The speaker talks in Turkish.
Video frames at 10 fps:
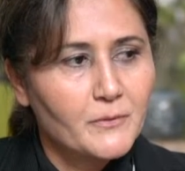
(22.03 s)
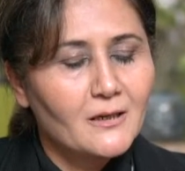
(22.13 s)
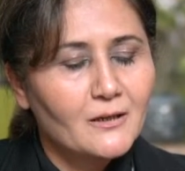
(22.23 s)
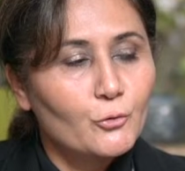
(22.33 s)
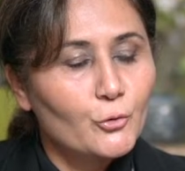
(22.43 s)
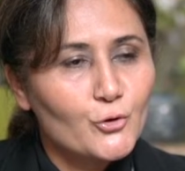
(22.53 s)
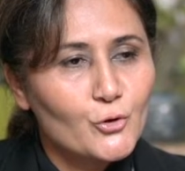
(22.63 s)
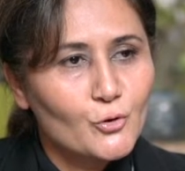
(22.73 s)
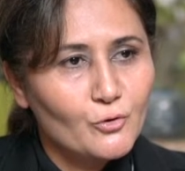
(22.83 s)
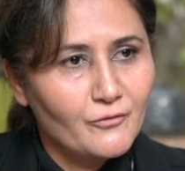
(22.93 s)
E,
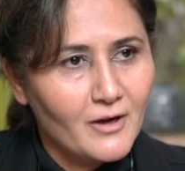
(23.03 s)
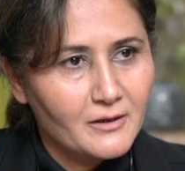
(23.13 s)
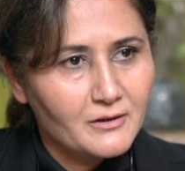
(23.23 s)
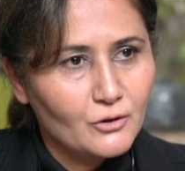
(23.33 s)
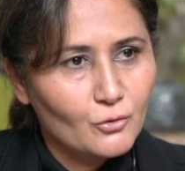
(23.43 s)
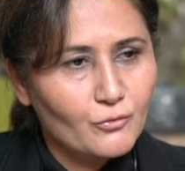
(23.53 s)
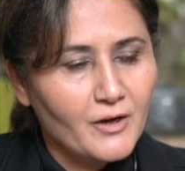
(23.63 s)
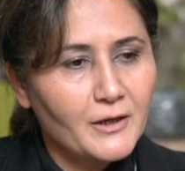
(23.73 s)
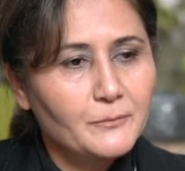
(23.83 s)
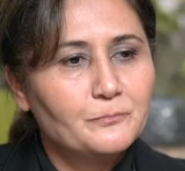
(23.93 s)
kurucusunun verdiği
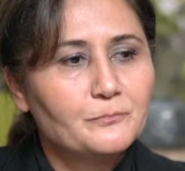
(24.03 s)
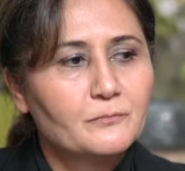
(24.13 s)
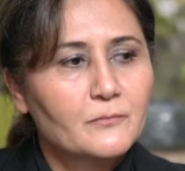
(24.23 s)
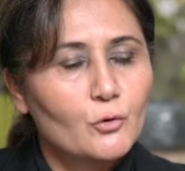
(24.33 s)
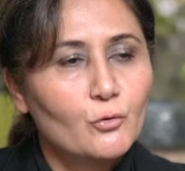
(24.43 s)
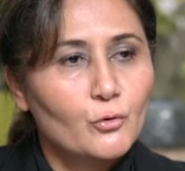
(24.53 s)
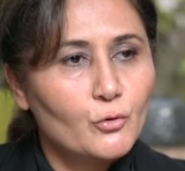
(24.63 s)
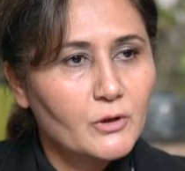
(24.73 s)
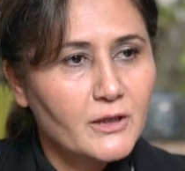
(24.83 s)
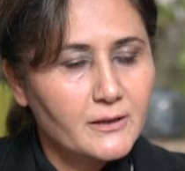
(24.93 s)
güven,
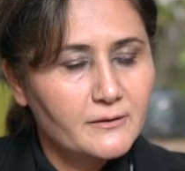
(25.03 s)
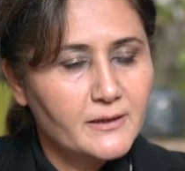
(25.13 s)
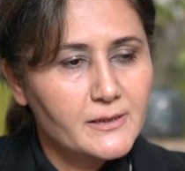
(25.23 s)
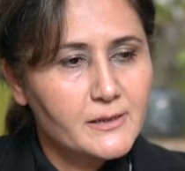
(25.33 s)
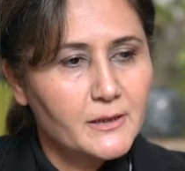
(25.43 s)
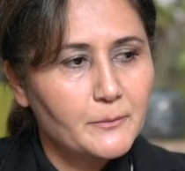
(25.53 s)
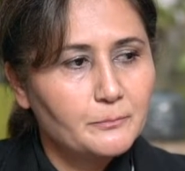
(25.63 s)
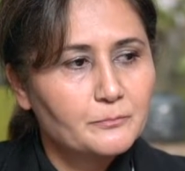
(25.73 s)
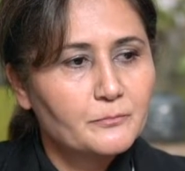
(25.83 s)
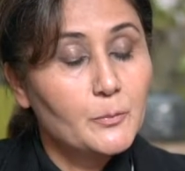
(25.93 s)
ürünün kalitesi,
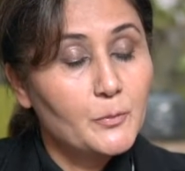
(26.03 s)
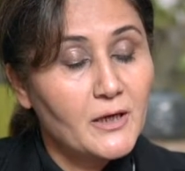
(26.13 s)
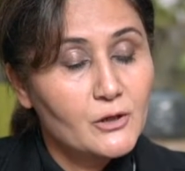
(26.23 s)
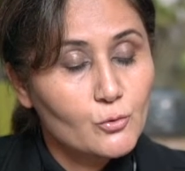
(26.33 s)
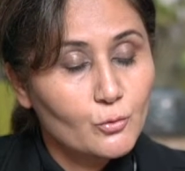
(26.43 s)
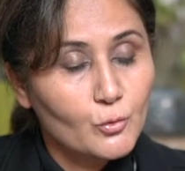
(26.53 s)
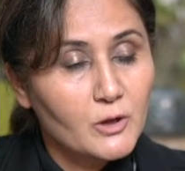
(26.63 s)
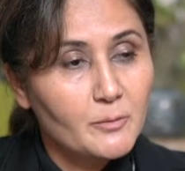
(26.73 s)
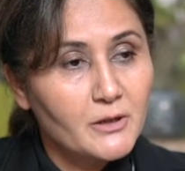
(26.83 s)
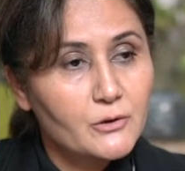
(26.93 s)
yapılan
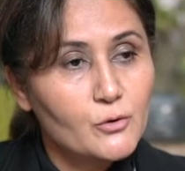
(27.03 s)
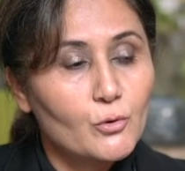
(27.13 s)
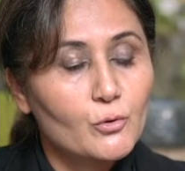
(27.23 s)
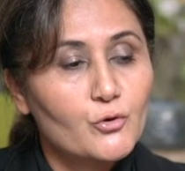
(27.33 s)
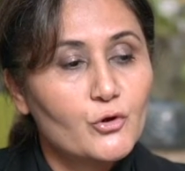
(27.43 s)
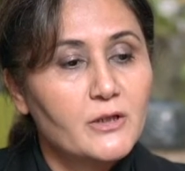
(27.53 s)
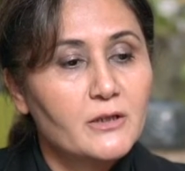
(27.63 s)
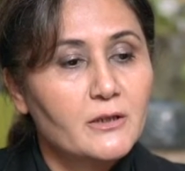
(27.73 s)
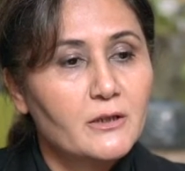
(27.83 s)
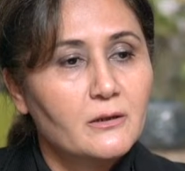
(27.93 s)
uygulamaların
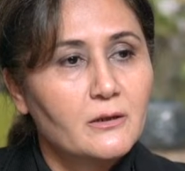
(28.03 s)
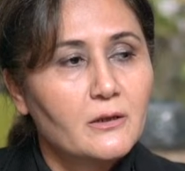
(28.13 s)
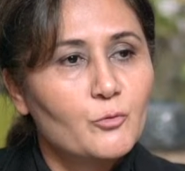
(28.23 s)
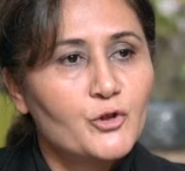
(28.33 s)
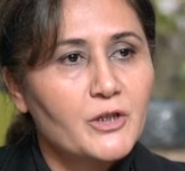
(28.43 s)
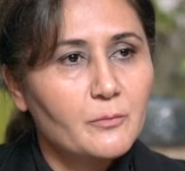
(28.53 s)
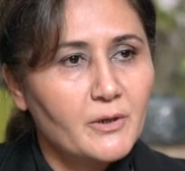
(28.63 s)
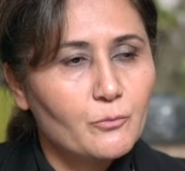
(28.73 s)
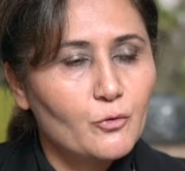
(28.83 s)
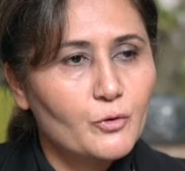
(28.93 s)
sonuçları, müşteri
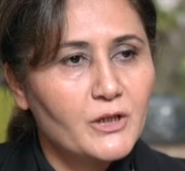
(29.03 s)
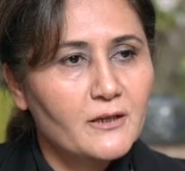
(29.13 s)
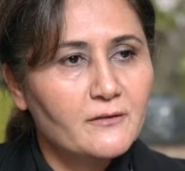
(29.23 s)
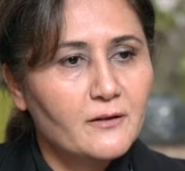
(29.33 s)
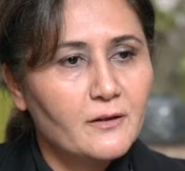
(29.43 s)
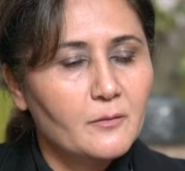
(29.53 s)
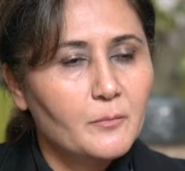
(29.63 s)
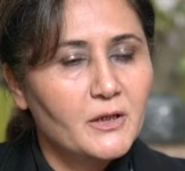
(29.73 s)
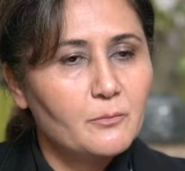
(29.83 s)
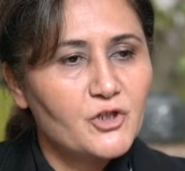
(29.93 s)
memnuniyeti
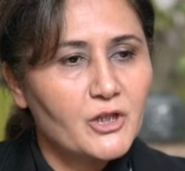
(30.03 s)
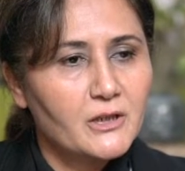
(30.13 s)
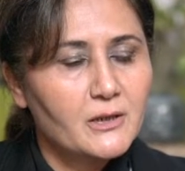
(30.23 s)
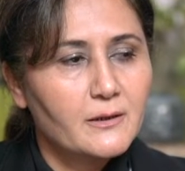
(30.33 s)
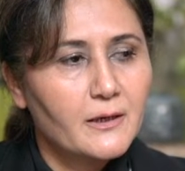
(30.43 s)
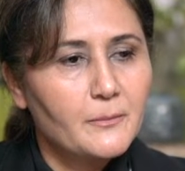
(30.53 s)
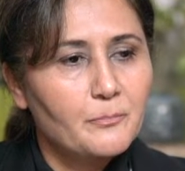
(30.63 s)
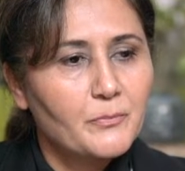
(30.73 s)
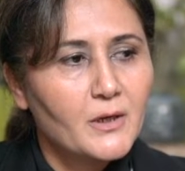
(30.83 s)
beni bir şekilde